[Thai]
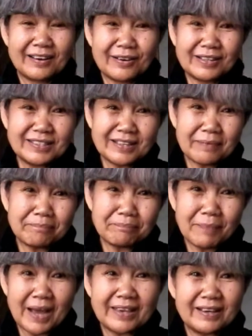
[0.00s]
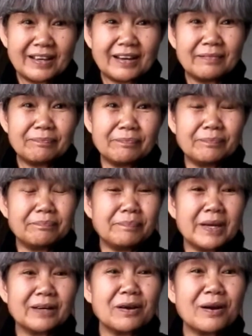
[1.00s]
ก็จะไปกัน
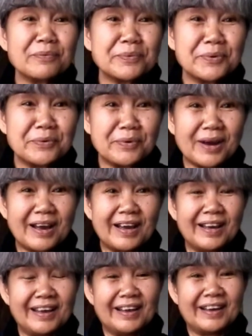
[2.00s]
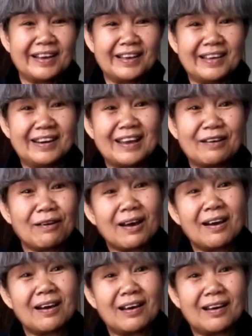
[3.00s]
เป็นครอบครัว แล้วก็
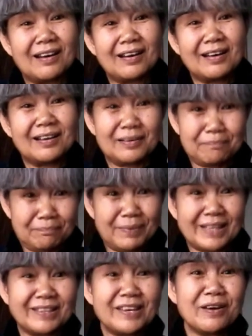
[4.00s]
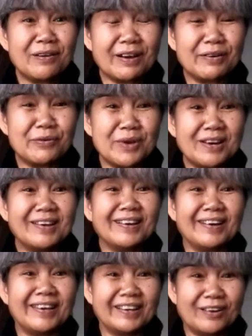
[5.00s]
ไปเที่ยวกันด้วยเล
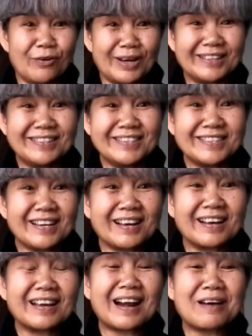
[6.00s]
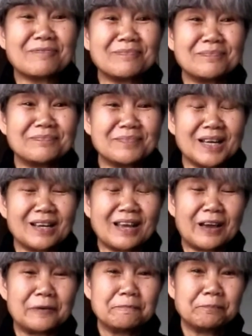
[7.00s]
ย ก่อนที่จะกลับนะ
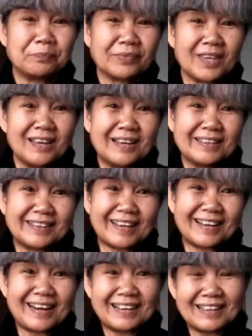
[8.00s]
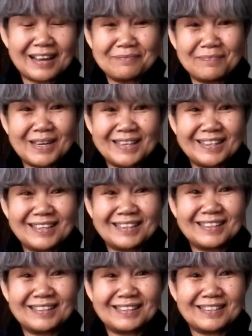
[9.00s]
คะแต่ครั้งนั้นปนิด
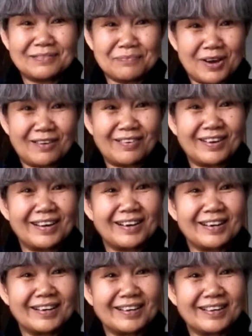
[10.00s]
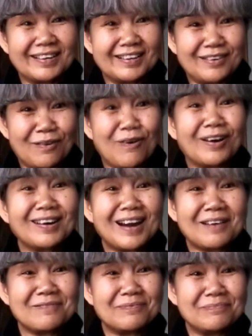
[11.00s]
บอกขอก
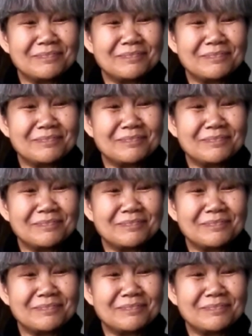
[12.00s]
ลับ